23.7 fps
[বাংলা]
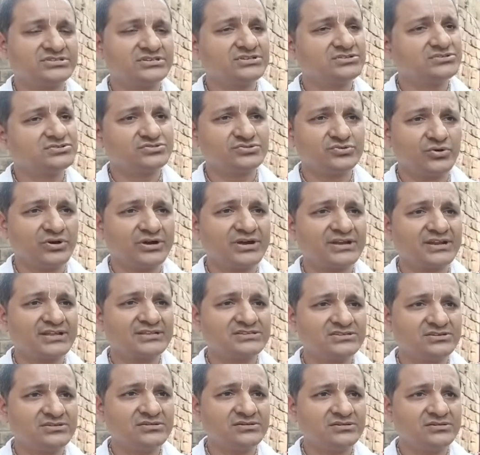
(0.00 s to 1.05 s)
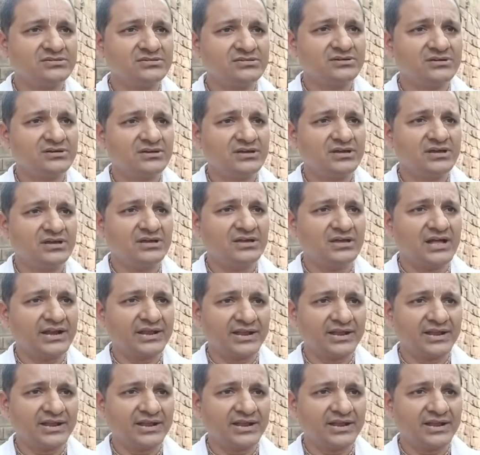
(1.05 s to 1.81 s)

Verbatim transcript: হচ্ছে ছখানা ছিল আর